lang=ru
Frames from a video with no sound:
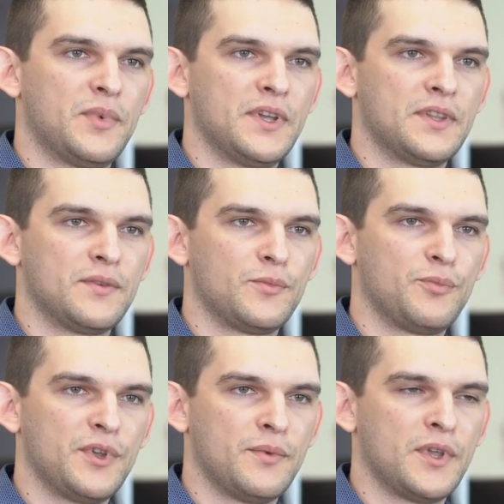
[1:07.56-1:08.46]
Поэтому
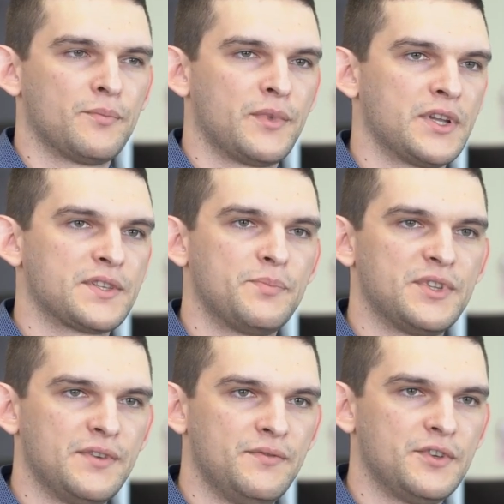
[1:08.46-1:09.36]
мы имеем ряд
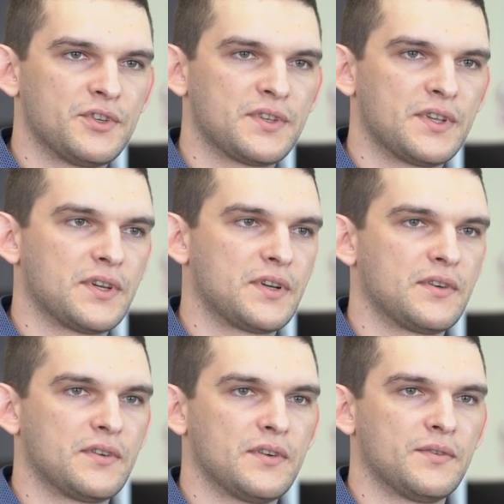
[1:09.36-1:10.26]
специфических
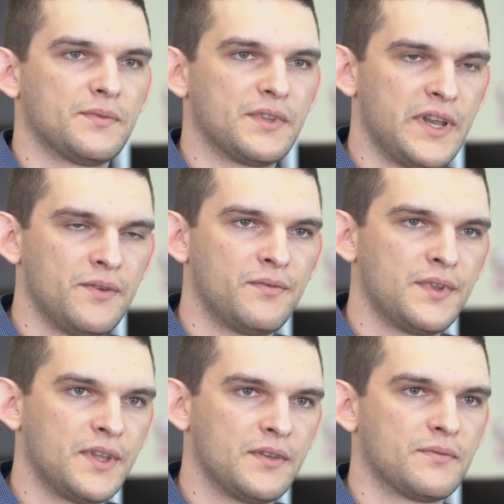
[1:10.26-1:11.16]
э,
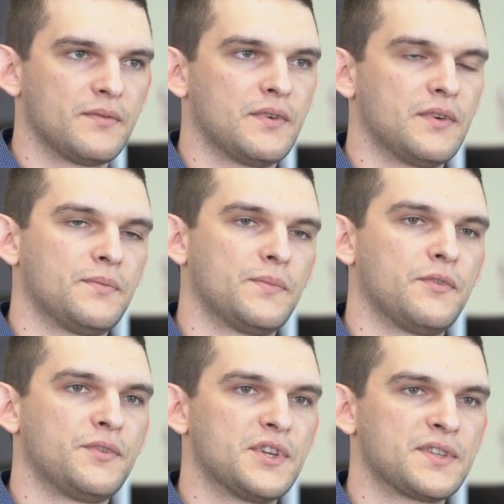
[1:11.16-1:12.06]
требований, э,
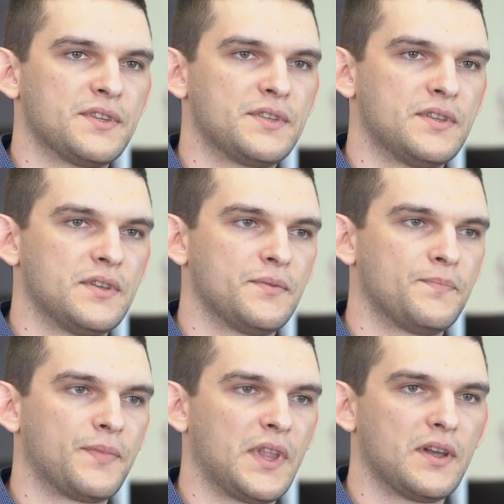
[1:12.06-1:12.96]
в частности,
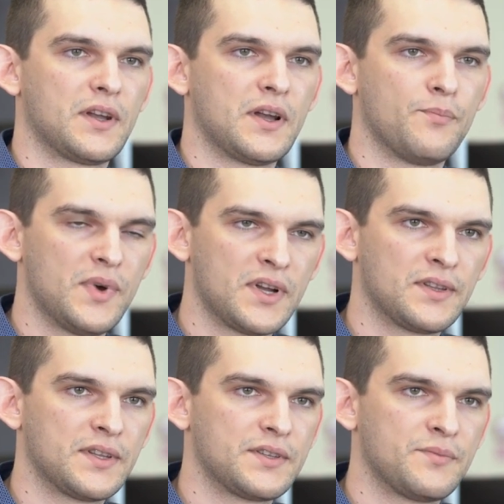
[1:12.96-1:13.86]
э,
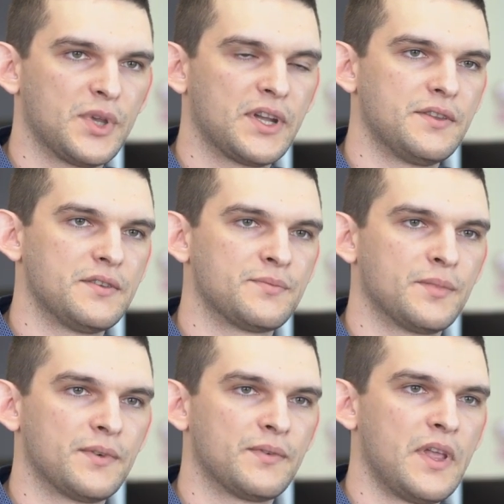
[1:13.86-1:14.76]
компактность механизма.